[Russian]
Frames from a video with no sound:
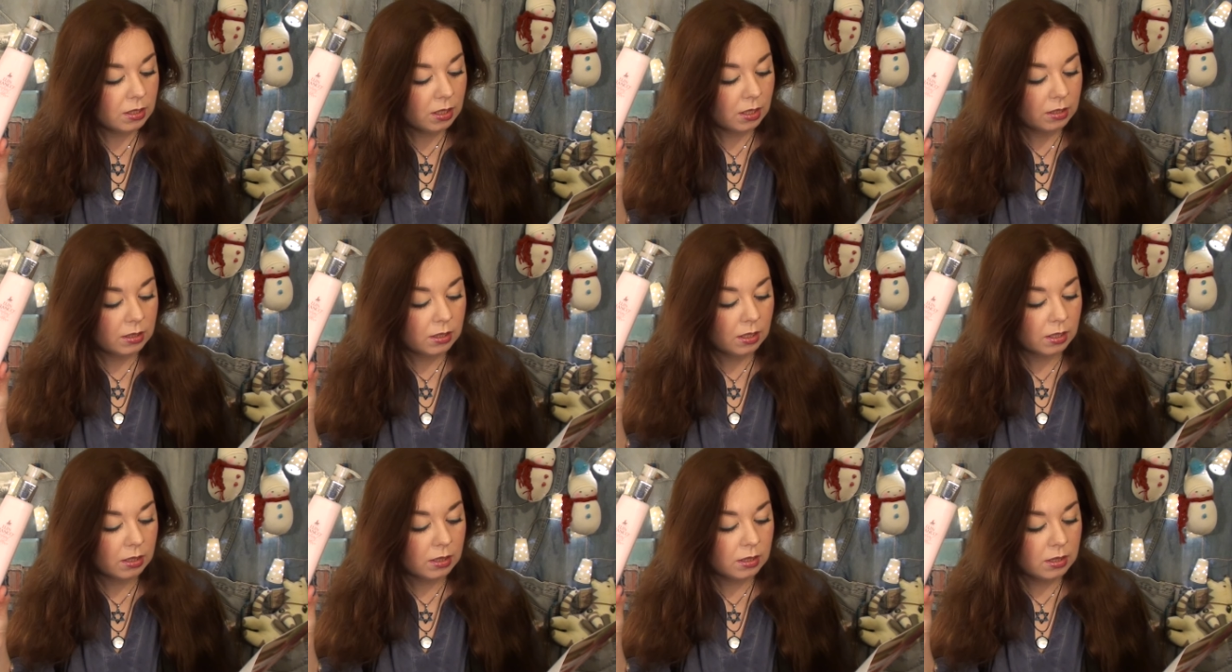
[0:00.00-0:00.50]

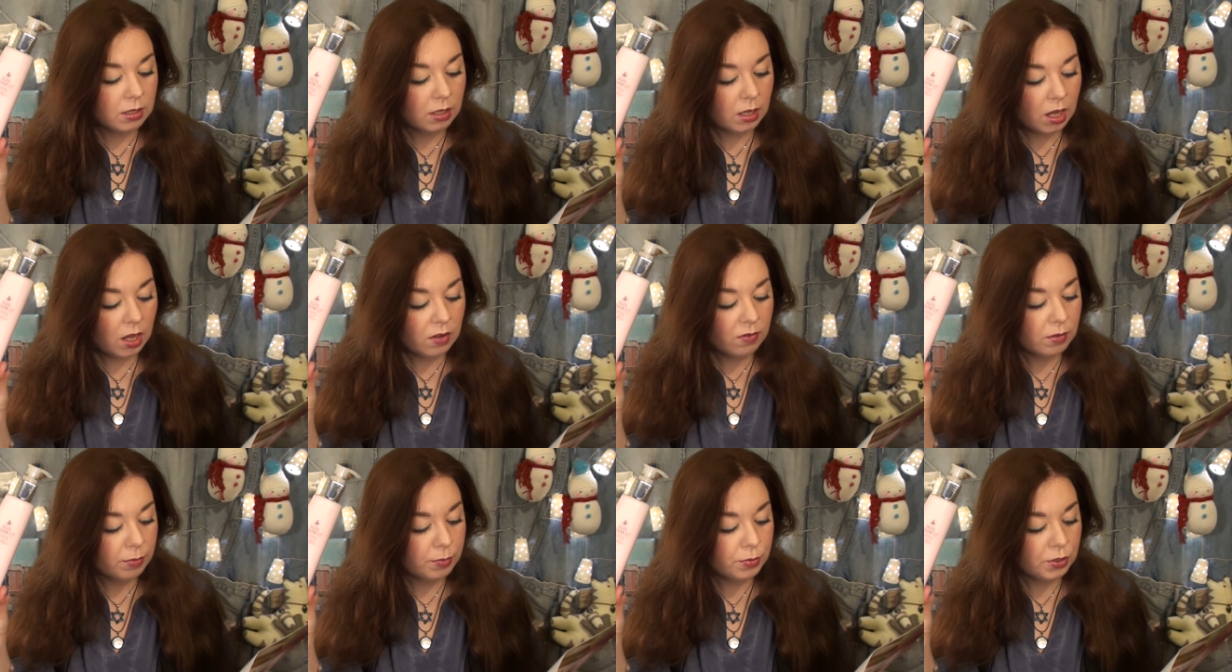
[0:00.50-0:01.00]

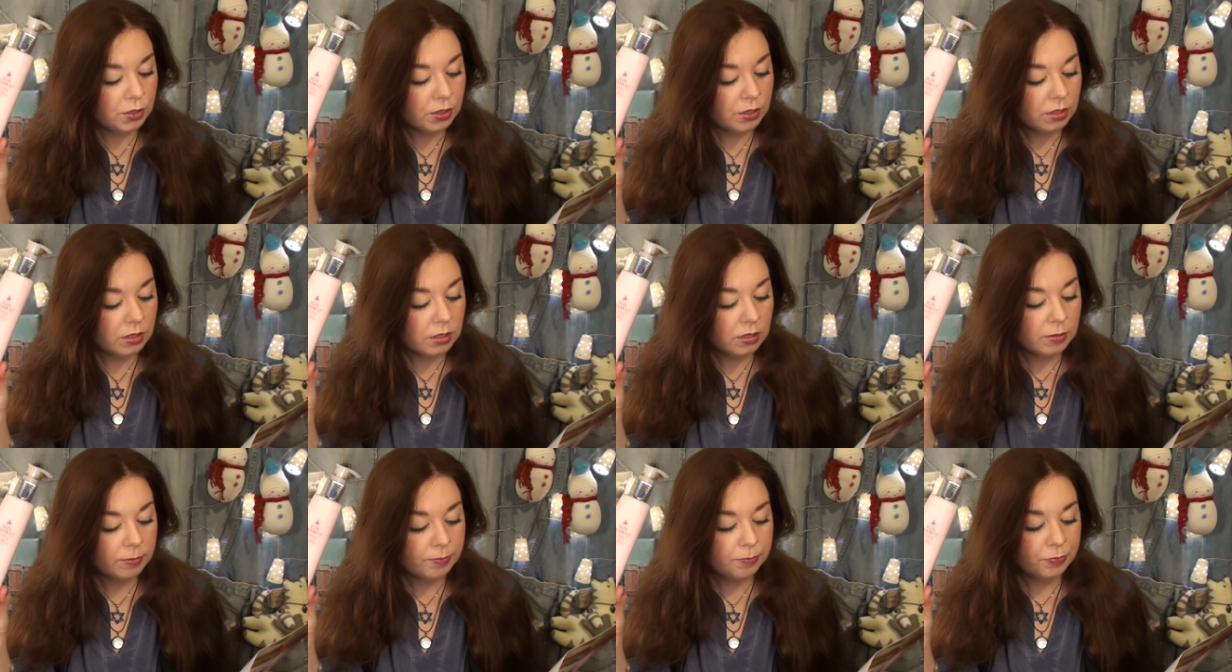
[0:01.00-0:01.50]
та-та-та,
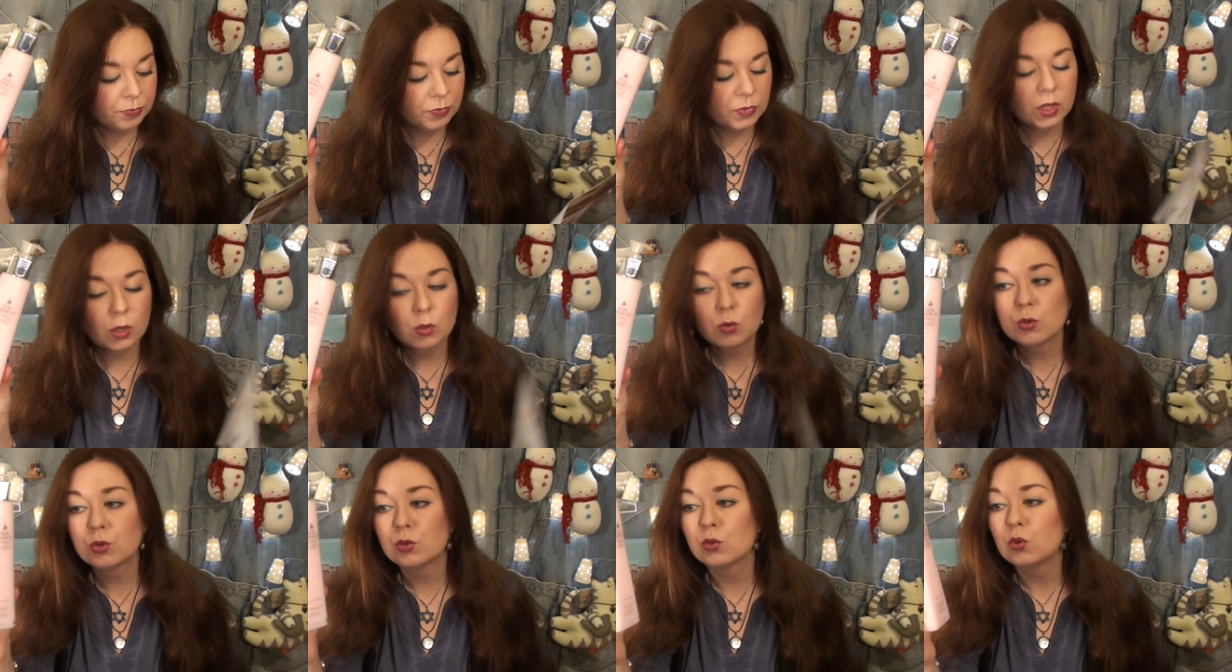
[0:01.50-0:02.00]
вообще
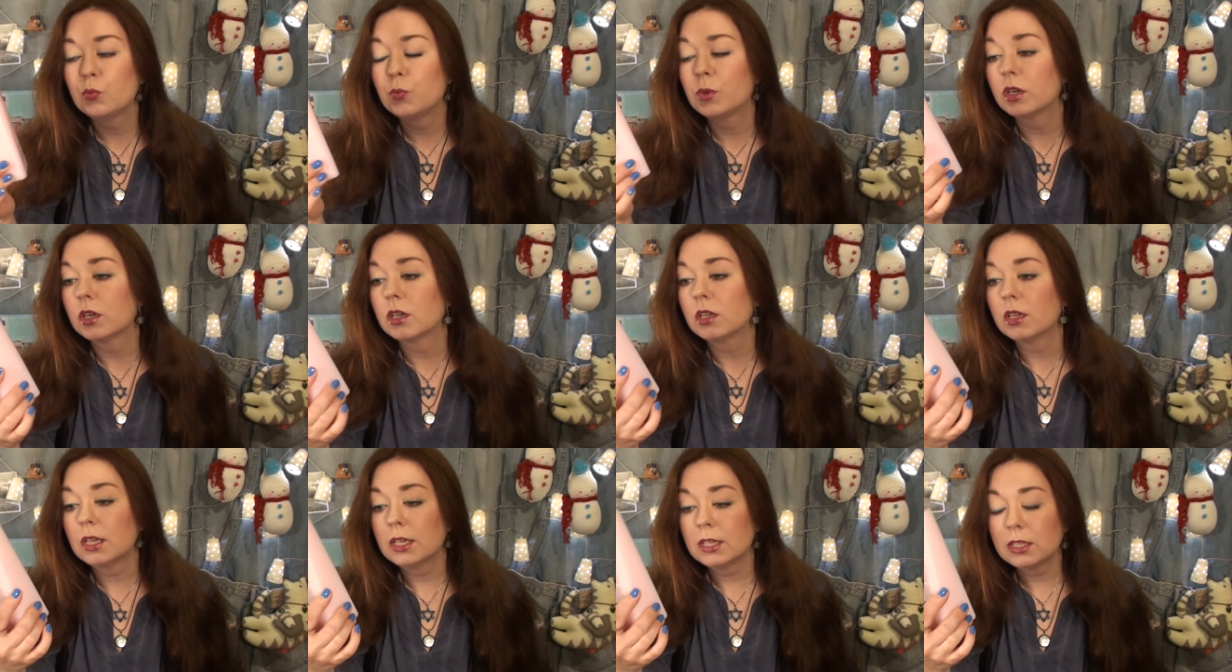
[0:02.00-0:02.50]
такой
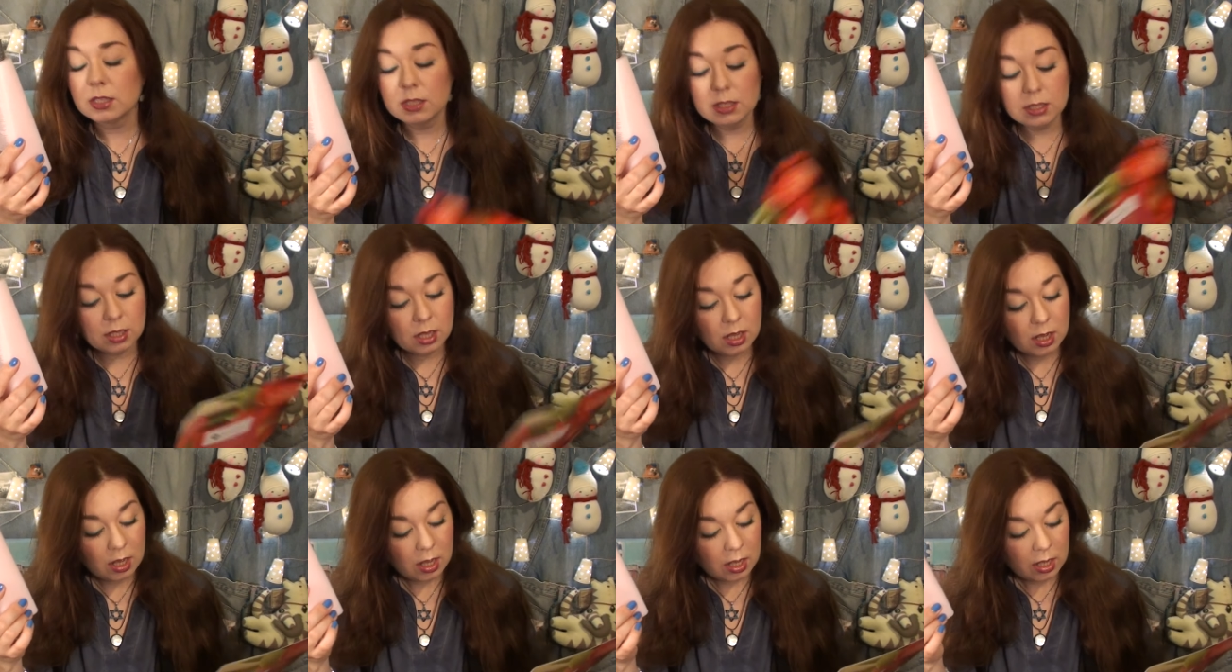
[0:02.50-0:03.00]
супер
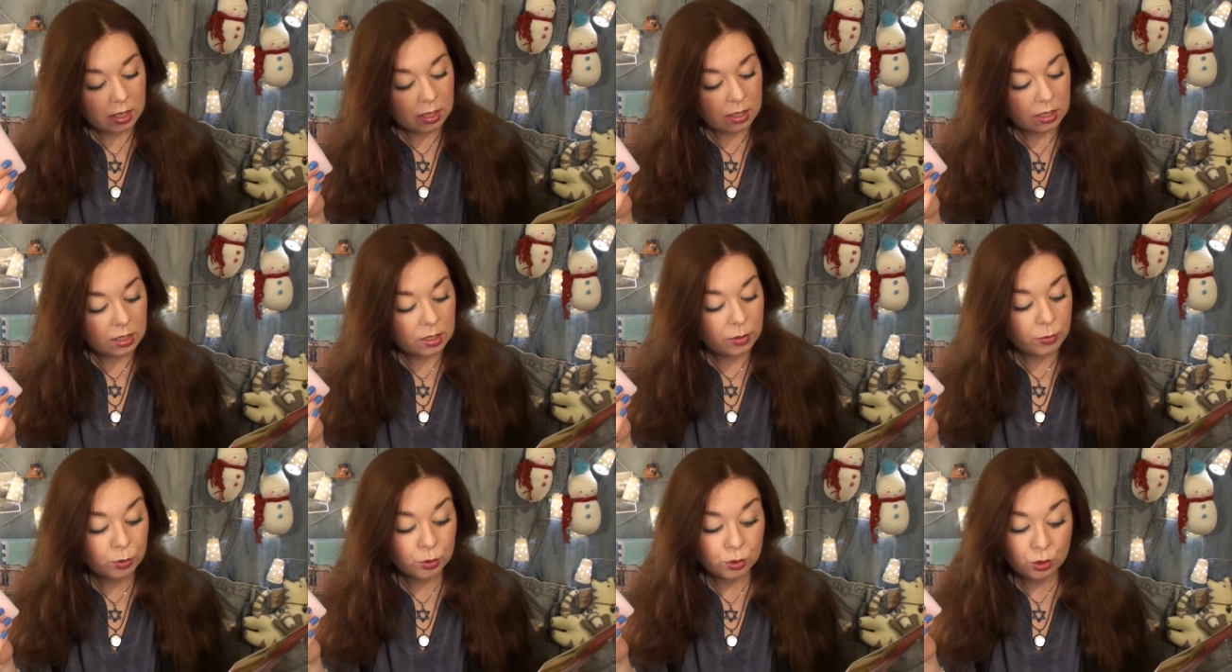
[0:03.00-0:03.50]
классный.
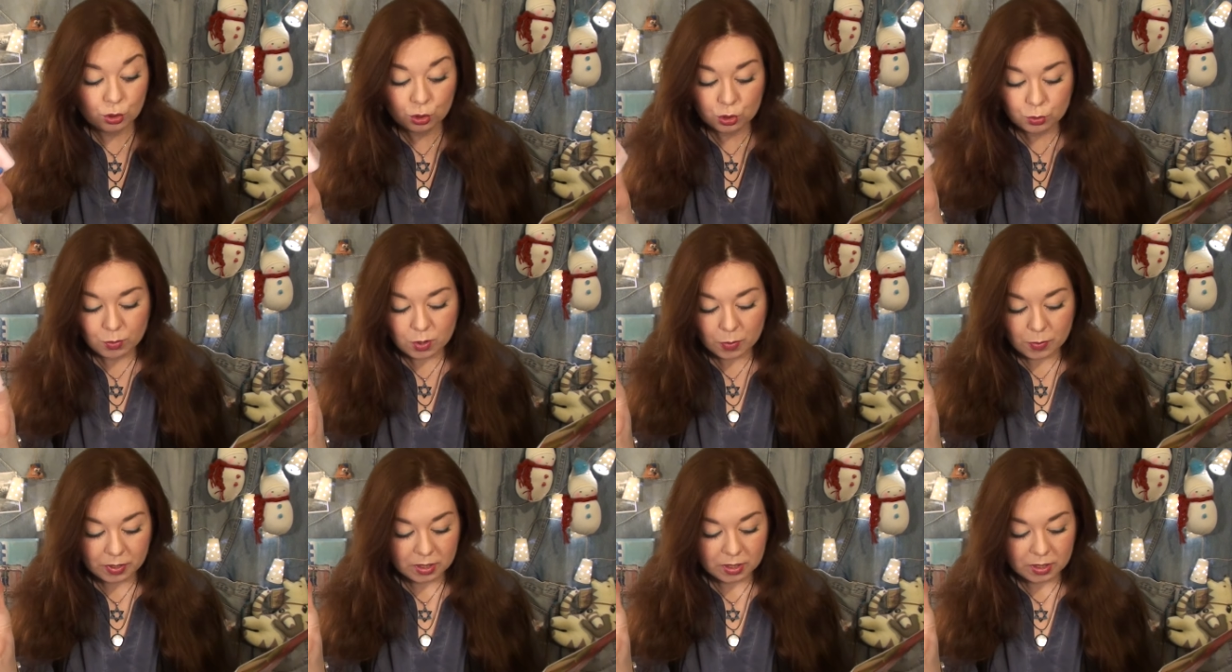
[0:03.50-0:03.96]
И вот то, что мне